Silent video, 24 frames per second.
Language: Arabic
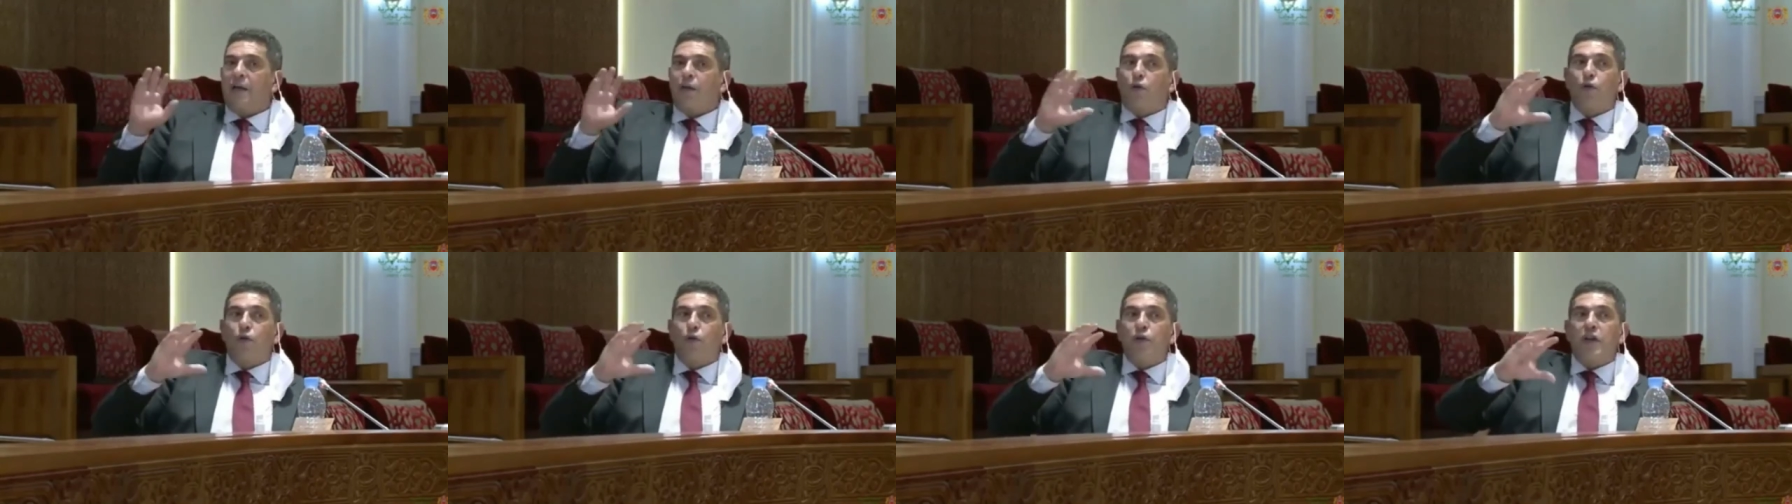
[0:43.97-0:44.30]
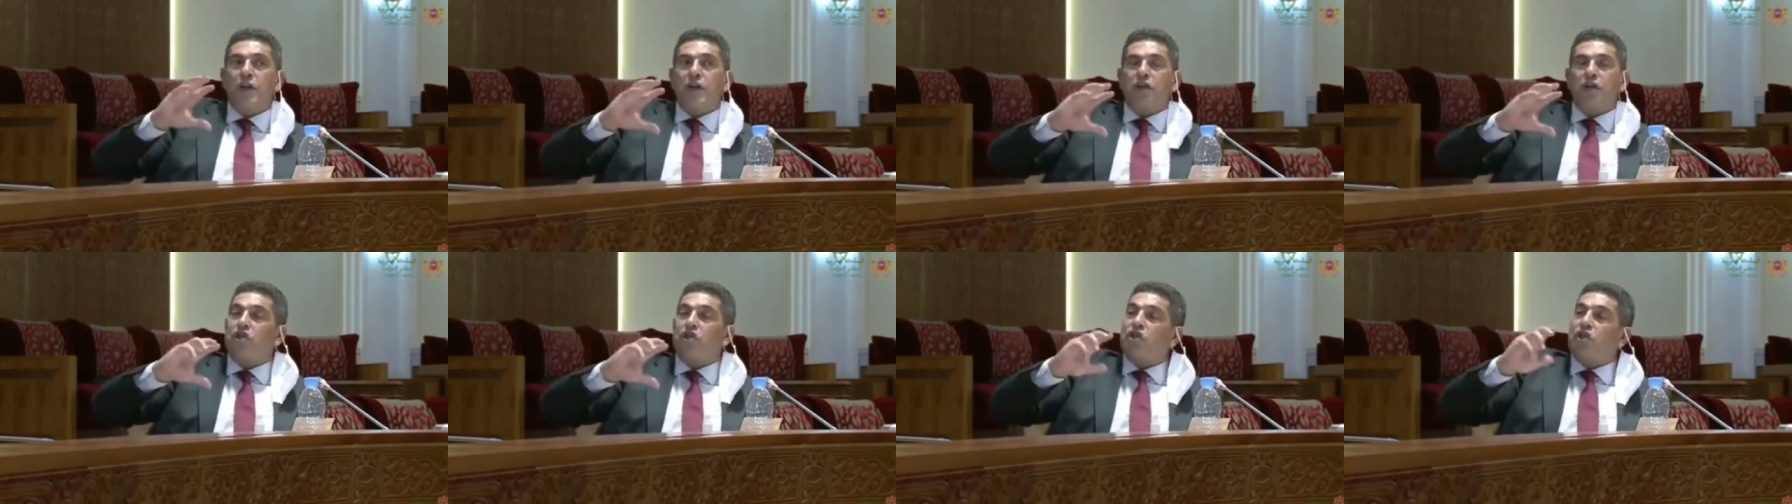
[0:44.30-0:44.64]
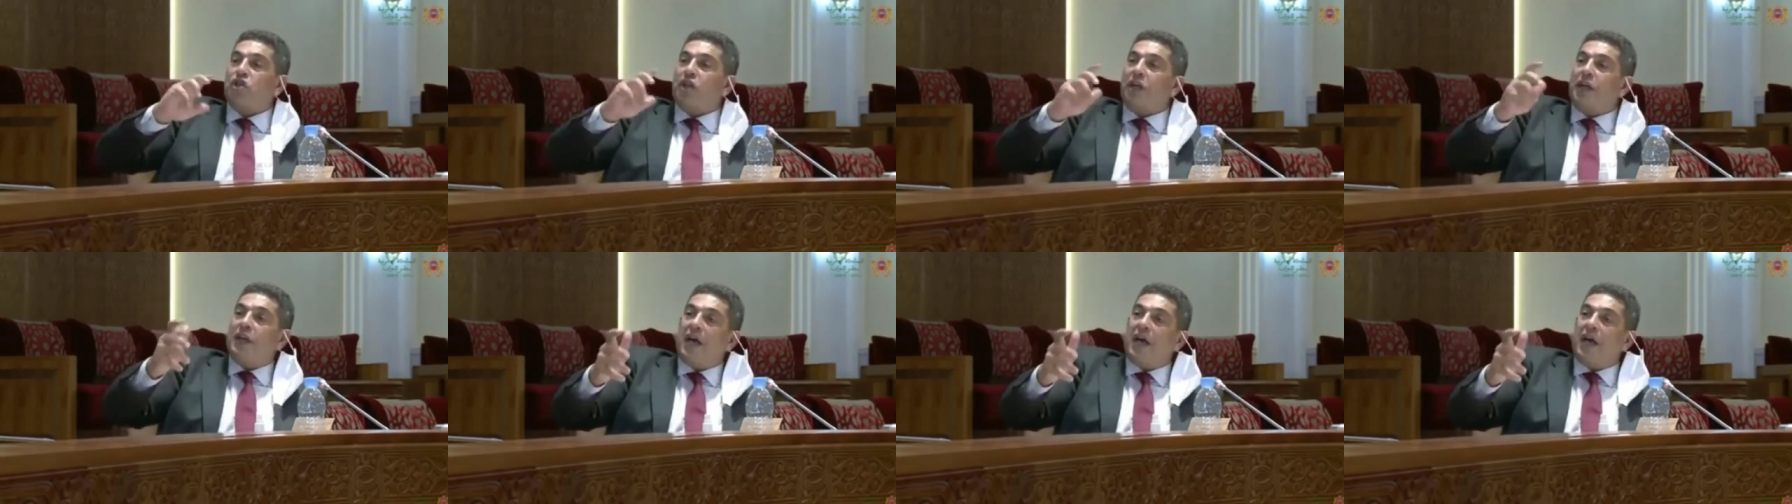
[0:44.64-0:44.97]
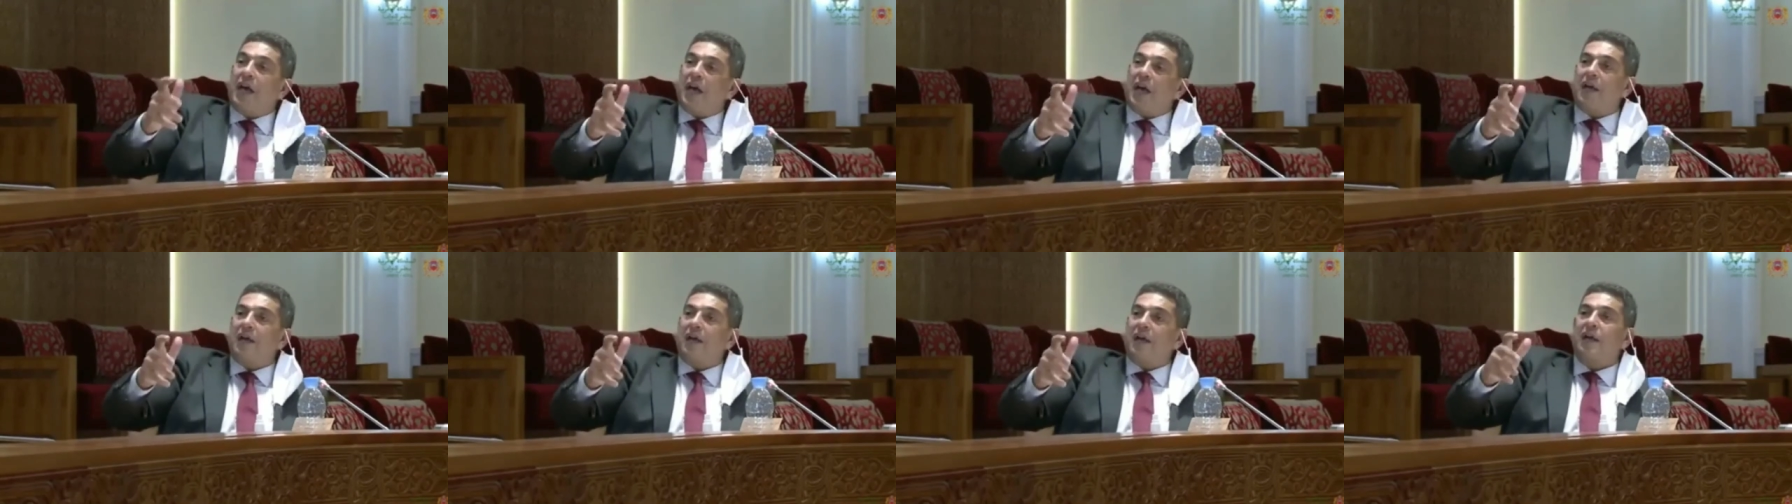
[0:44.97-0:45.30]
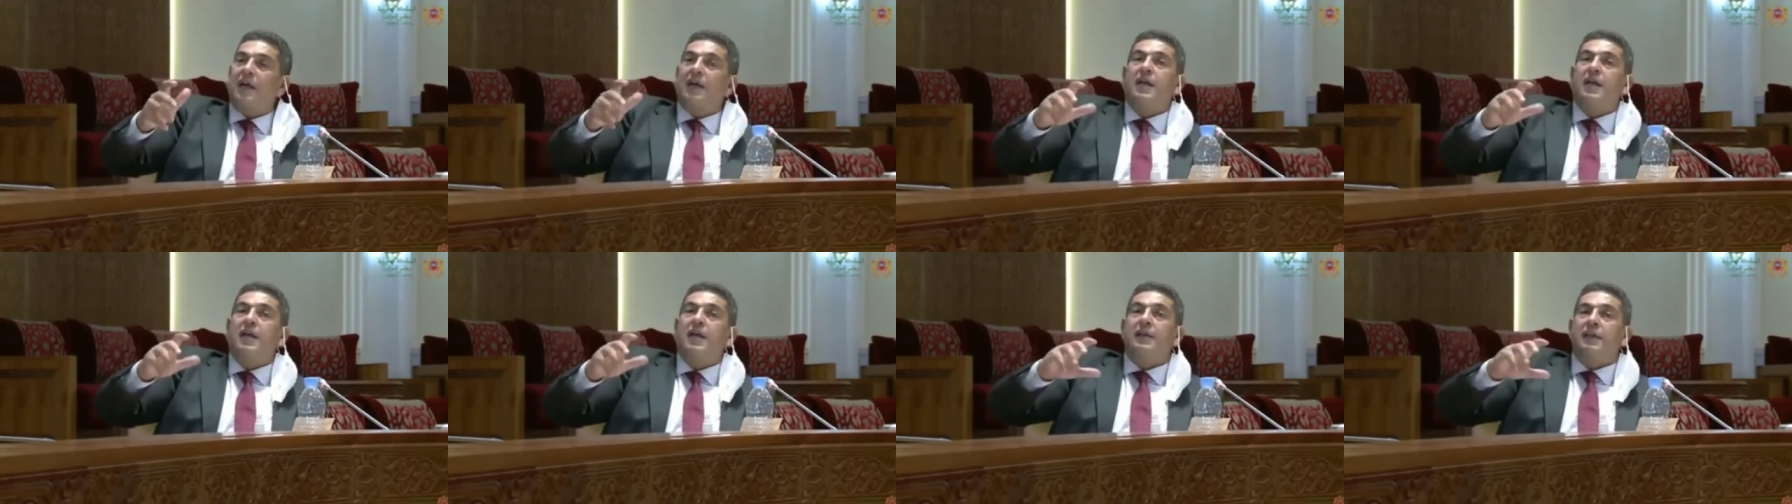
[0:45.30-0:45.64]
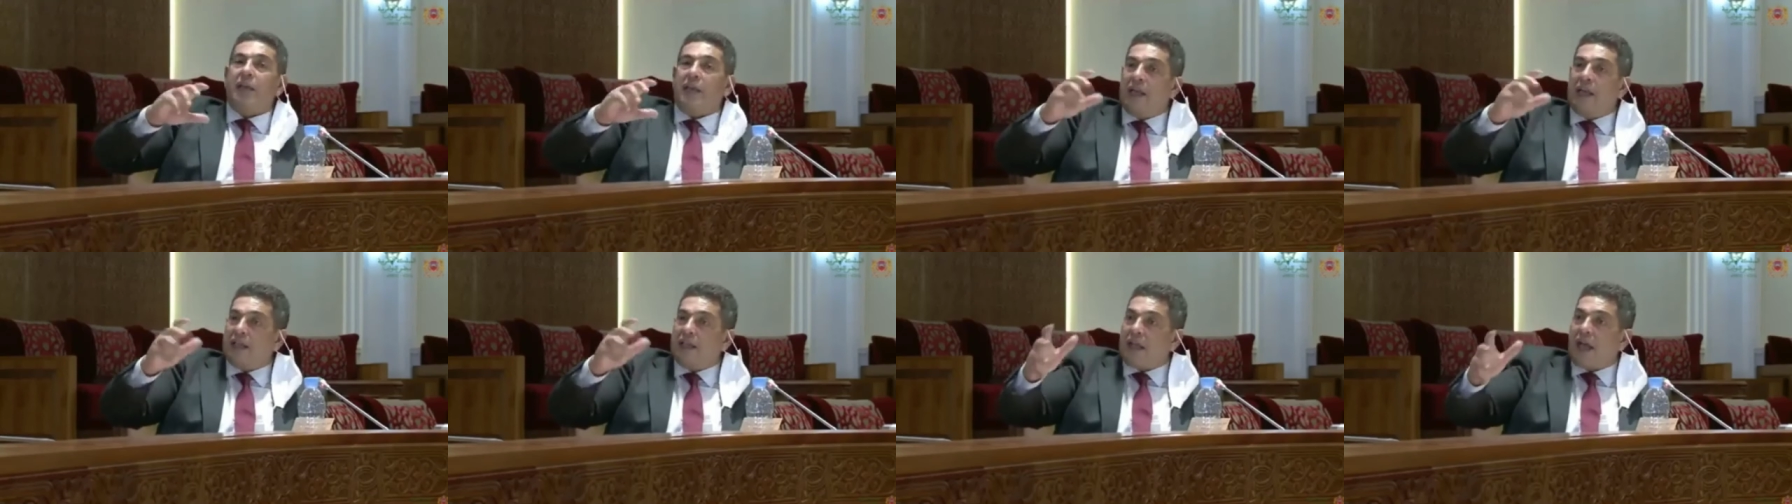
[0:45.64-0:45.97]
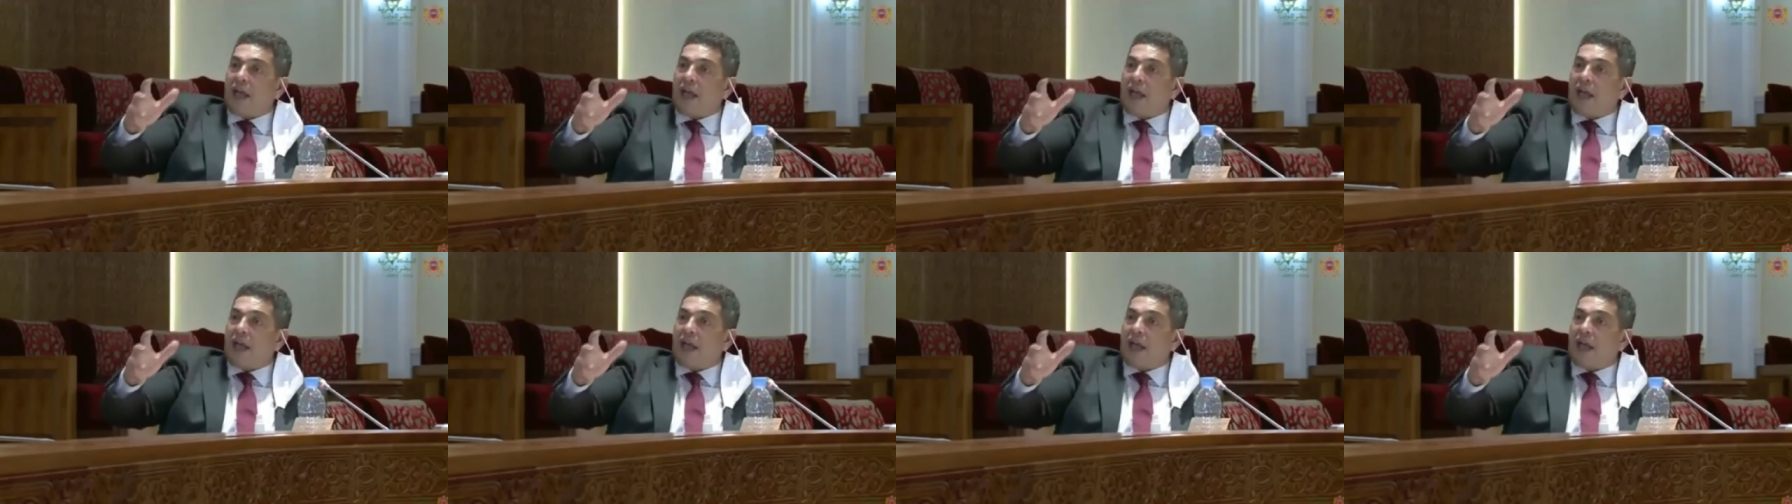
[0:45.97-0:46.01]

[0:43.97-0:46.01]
كنا شجعنا تيلي